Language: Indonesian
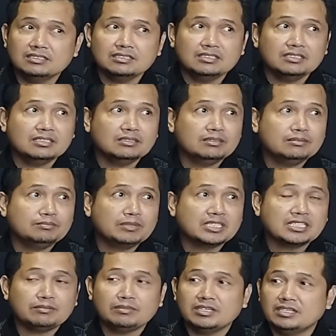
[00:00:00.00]
Iya. uh,
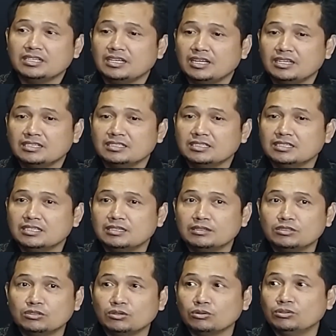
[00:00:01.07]
bersama dengan uh,
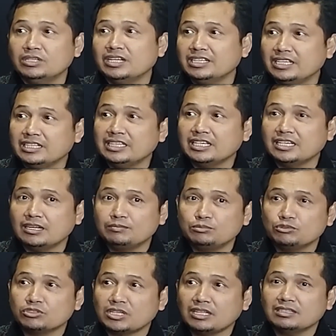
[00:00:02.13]
kru dari GTK
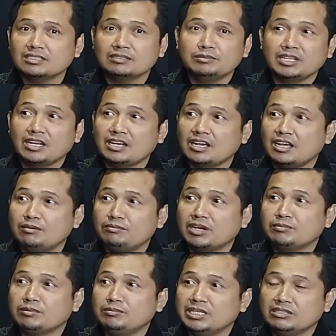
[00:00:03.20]
Pusat Kementerian Agama
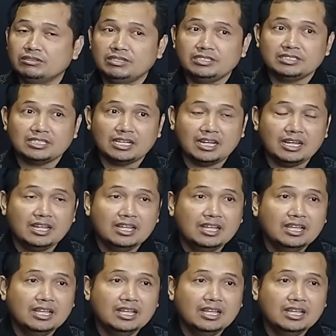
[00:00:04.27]
Republik Indonesia.